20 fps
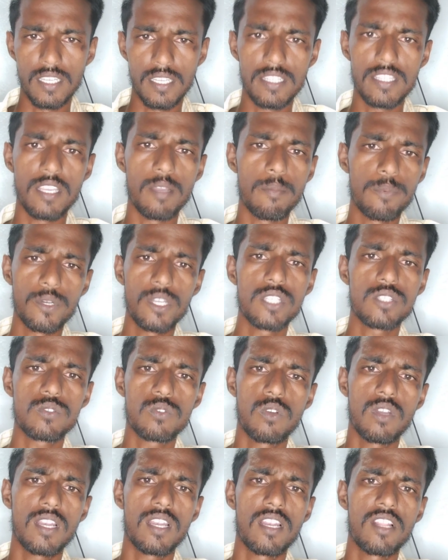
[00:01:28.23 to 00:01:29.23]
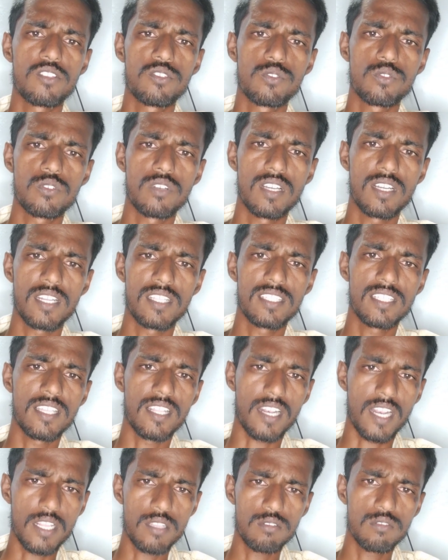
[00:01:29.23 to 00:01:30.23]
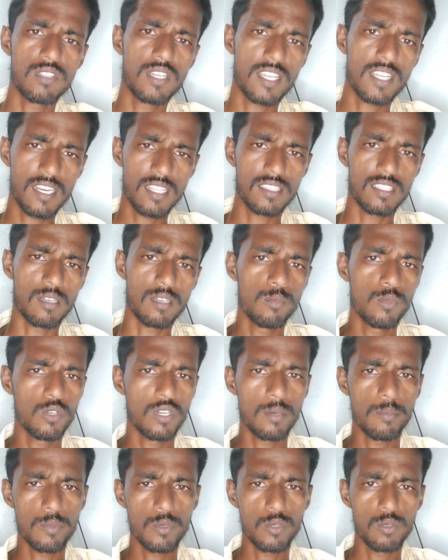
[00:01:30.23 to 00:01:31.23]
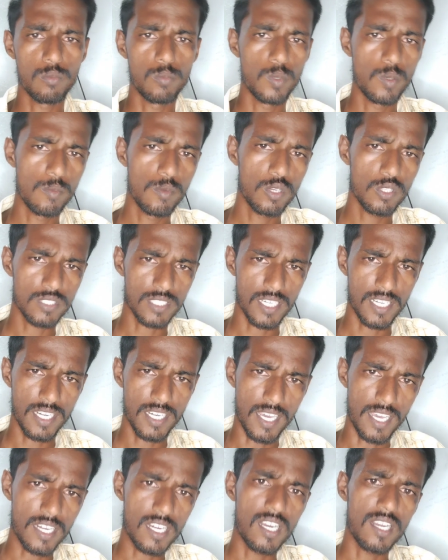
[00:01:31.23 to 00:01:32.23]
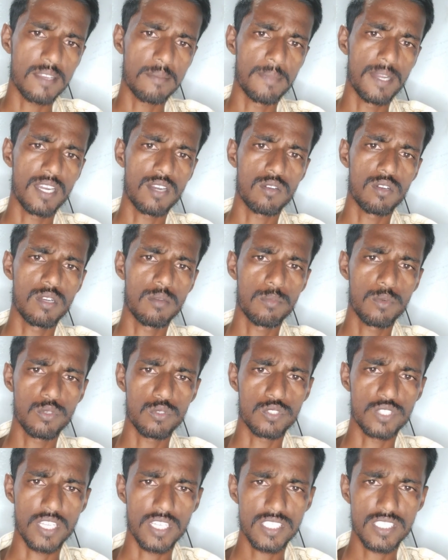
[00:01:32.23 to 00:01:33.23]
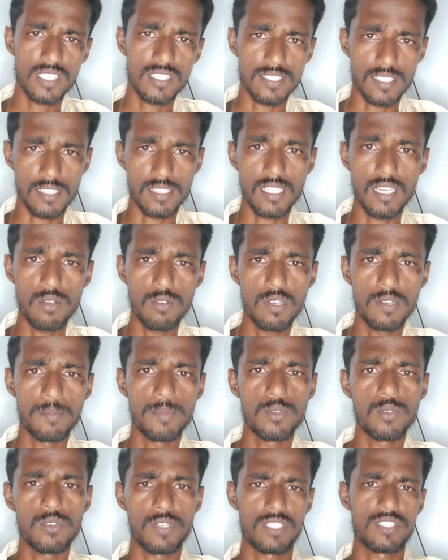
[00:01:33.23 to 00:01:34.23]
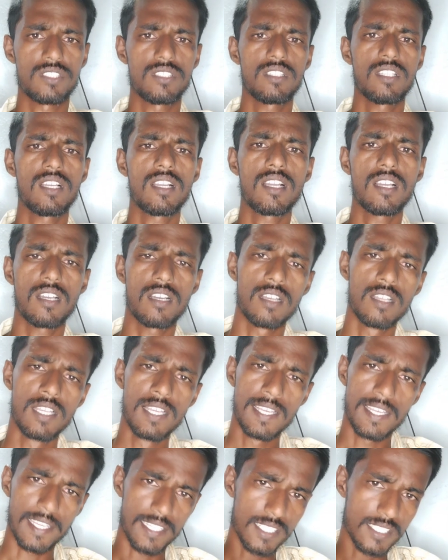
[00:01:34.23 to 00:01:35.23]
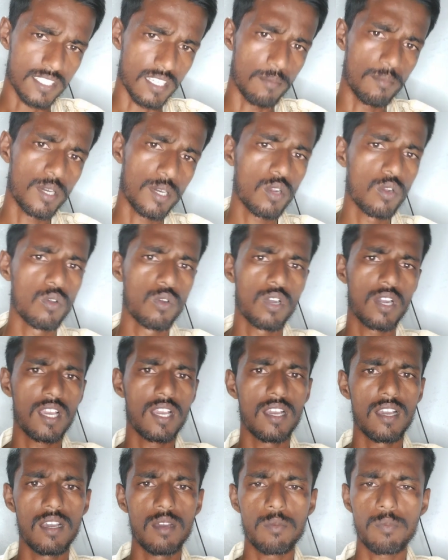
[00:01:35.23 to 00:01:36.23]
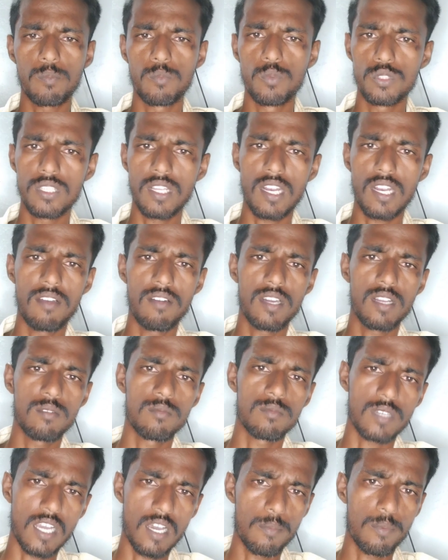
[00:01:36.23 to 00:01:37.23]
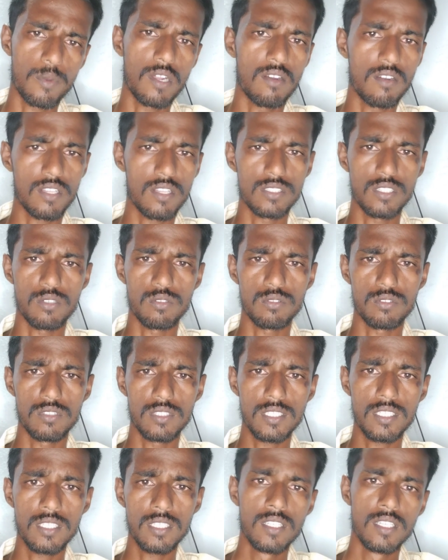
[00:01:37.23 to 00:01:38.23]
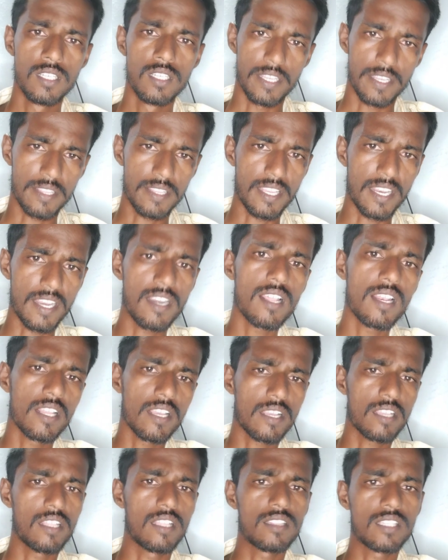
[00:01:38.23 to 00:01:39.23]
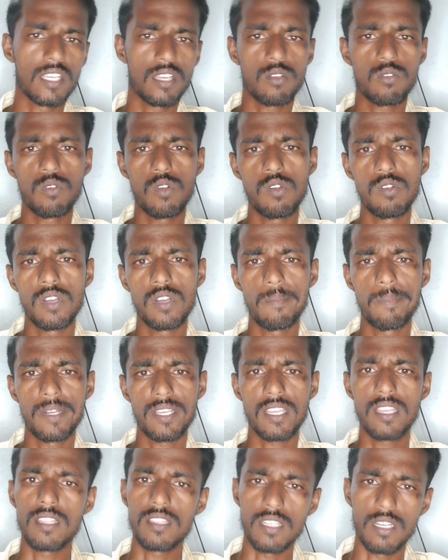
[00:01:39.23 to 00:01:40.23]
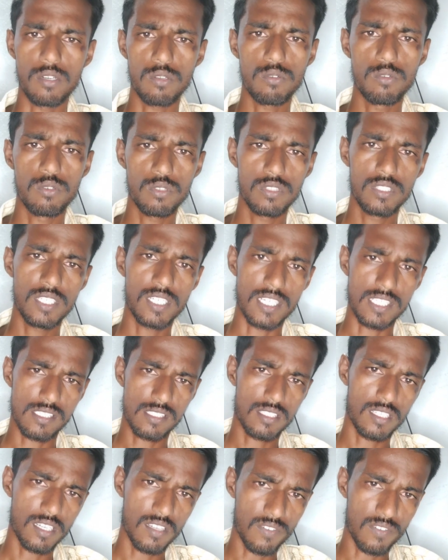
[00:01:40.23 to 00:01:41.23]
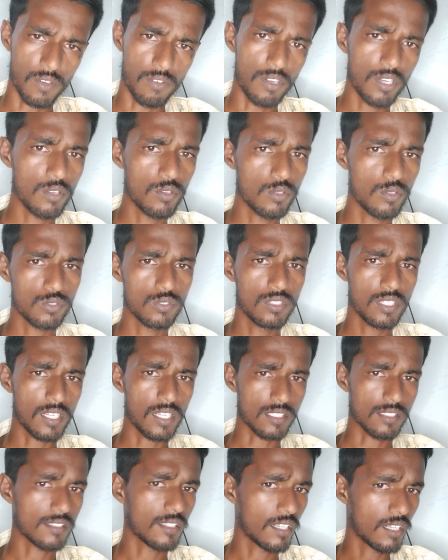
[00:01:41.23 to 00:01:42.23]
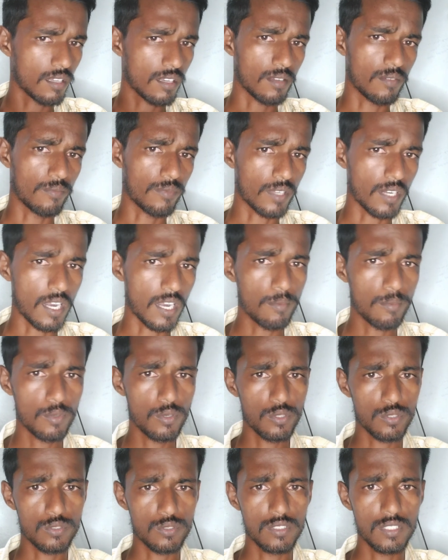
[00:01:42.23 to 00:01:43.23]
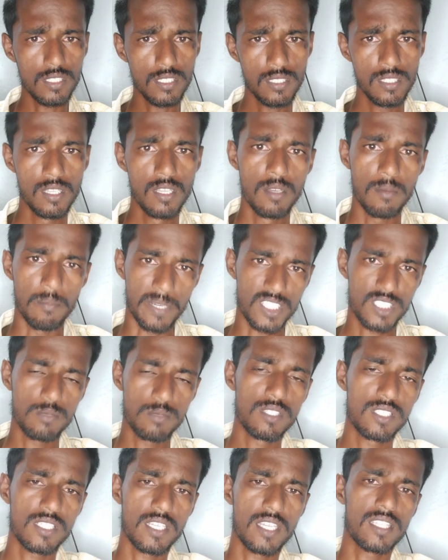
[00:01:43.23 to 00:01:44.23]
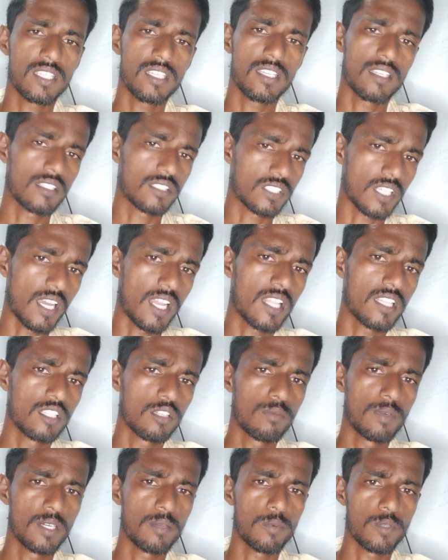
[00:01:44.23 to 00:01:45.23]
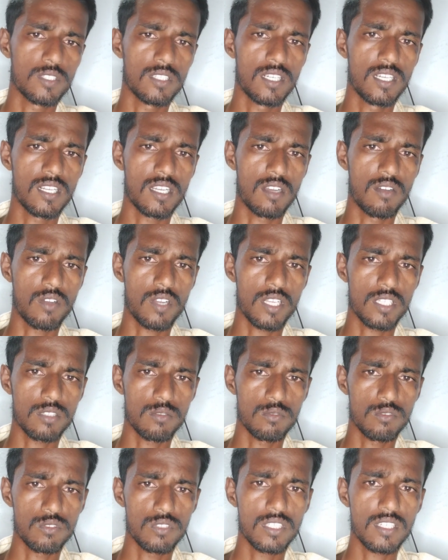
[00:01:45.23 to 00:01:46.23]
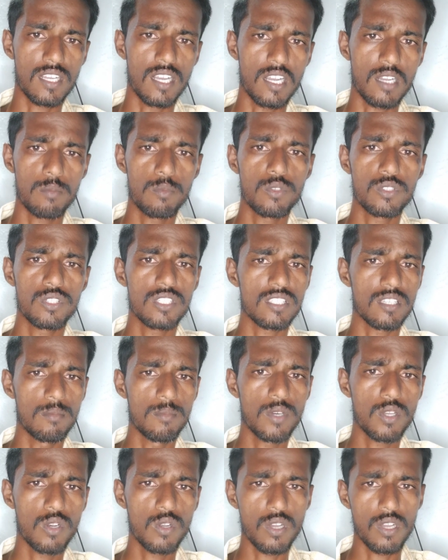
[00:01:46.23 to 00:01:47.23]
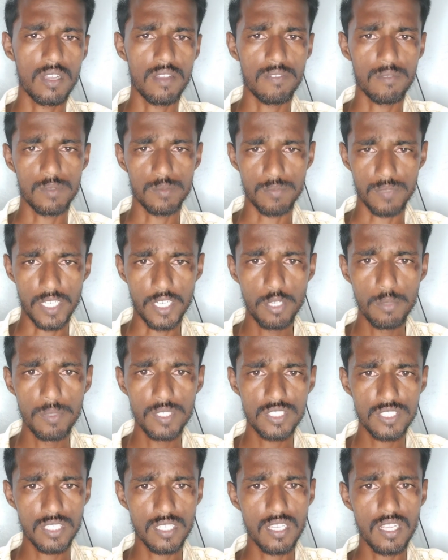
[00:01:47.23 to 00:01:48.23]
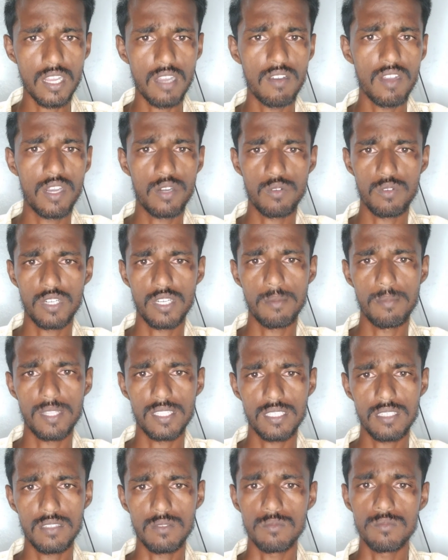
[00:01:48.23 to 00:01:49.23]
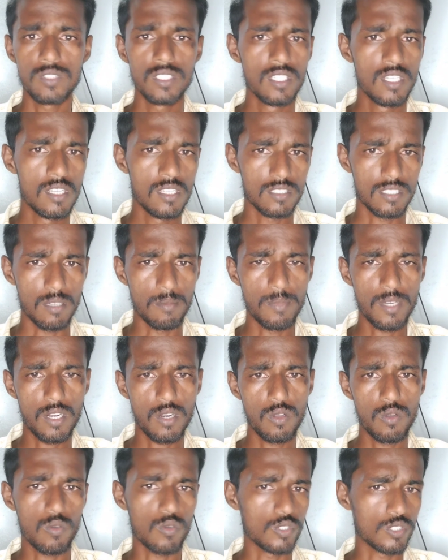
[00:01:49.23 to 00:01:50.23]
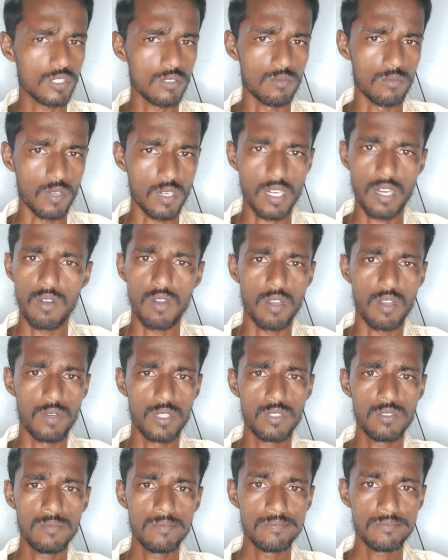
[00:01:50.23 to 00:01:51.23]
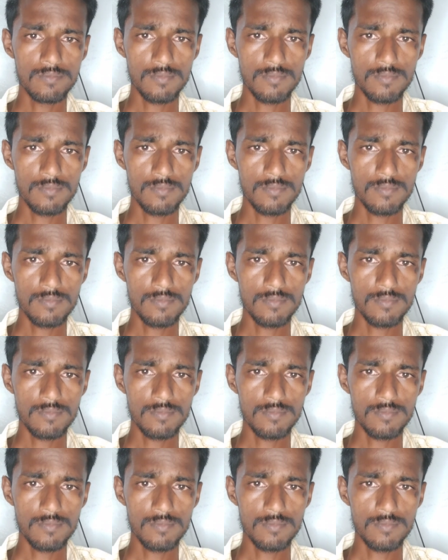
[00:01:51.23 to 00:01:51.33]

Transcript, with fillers: ఇది ఎప్పుడు వేసుకోవాలన్నా చూసుకున్నట్లయితే రైతు దగ్గర దమ్మున్నప్పుడు భూమిలో సరైన ఆర్గానిక్ మ్యాటర్ ఉన్నప్పుడు చేసే సత్తా ఉన్నప్పుడు ఖచ్చితంగా ఇది సమ్మర్లో కూడా పూత రావడం కాపు రావడం జరుగుతుంది ఇది ఎండలు ఎంత ఎక్కువ ఉన్నప్పటికీ తట్టుకుంటుంది ఖచ్చితంగా ఫ్లవరింగ్ వస్తుంది ఖచ్చితంగా క్రాప్ కూడా వస్తుంది పచ్చిమిర్చి అయితే చాలా దిగుబడి పొందడానికి అవకాశం ఉంటుంది కాకపోతే సమ్మర్లో ఎండుమిర్చికి కావాలనుకుంటే మాత్రం సమ్మర్లో కొంచెం వర్కౌట్ అవ్వదు